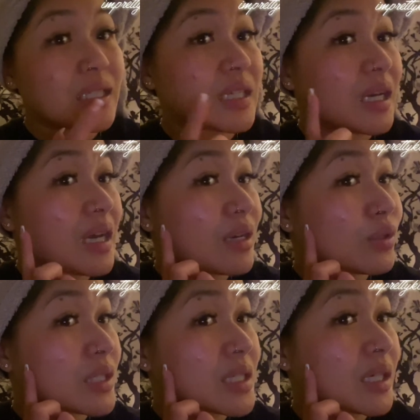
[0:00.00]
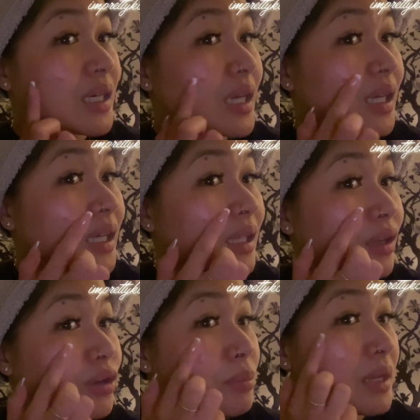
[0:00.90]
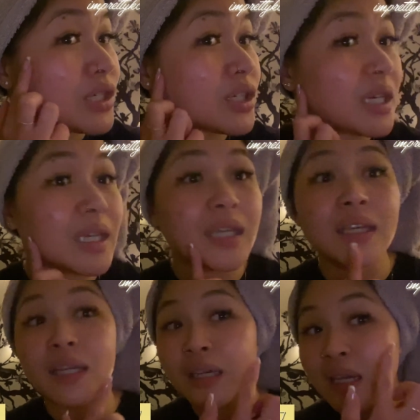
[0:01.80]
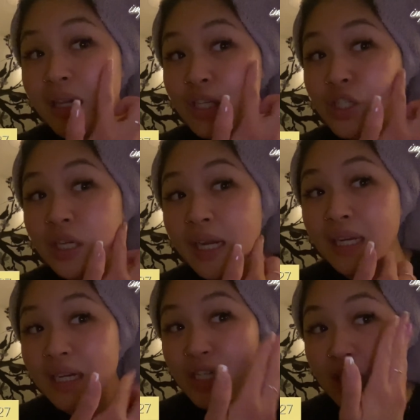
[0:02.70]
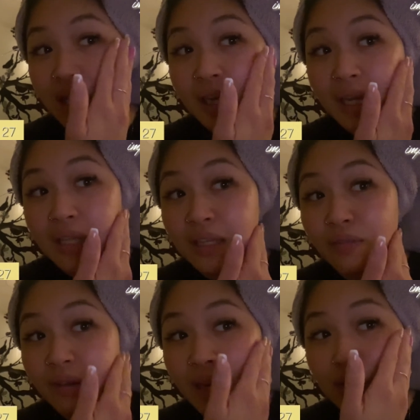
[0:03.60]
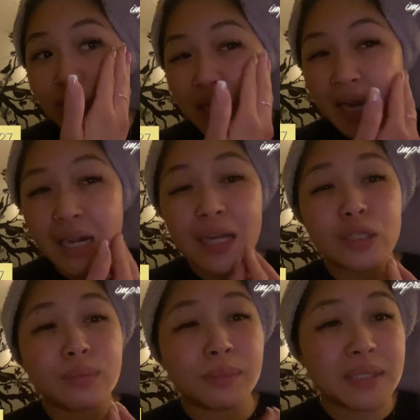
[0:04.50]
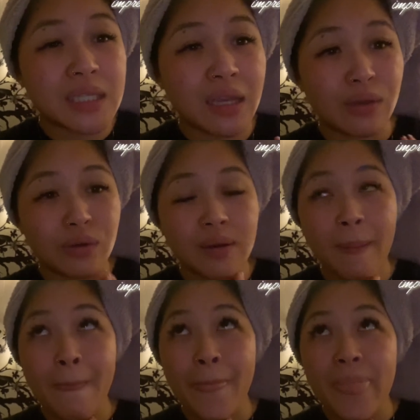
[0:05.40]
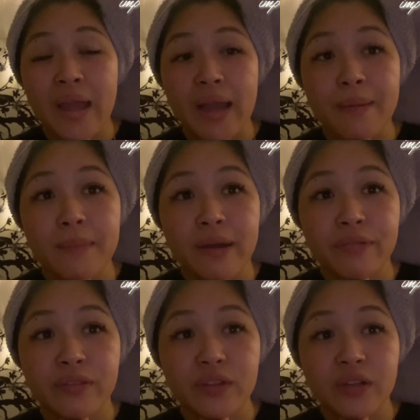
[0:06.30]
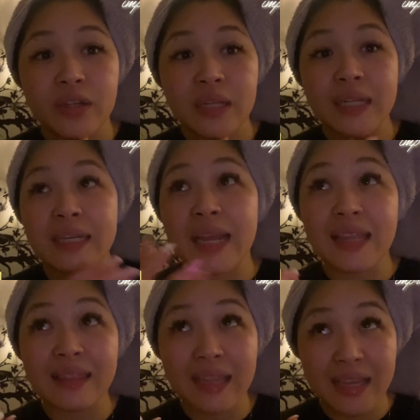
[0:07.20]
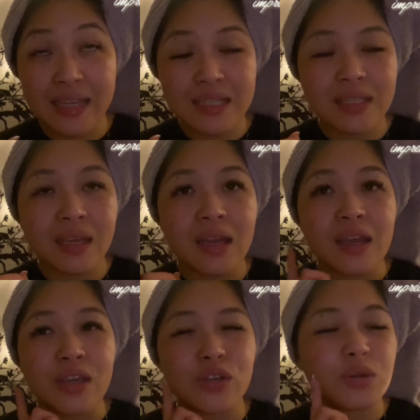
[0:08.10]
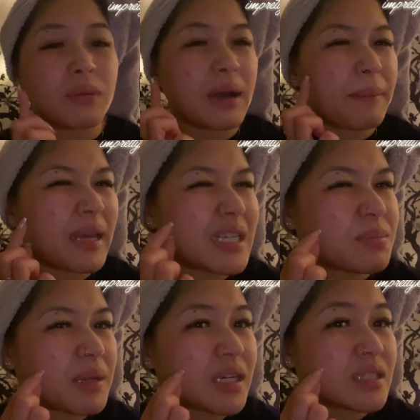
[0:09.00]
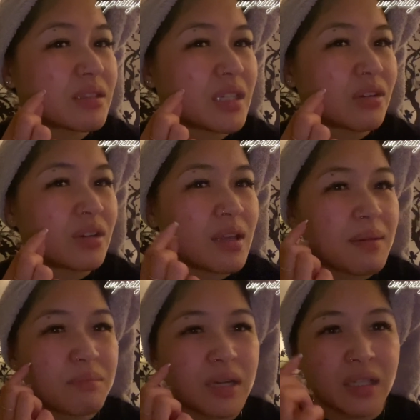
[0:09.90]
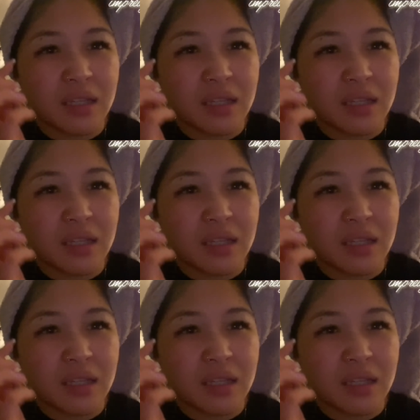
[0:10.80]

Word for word: sa, ano, sa screen nakikita nyo medyo nagiging shiny na siya. And even, yun nga lang, lumabas ngayon um, after 9 days yung mga pekas-pekas ko dito. But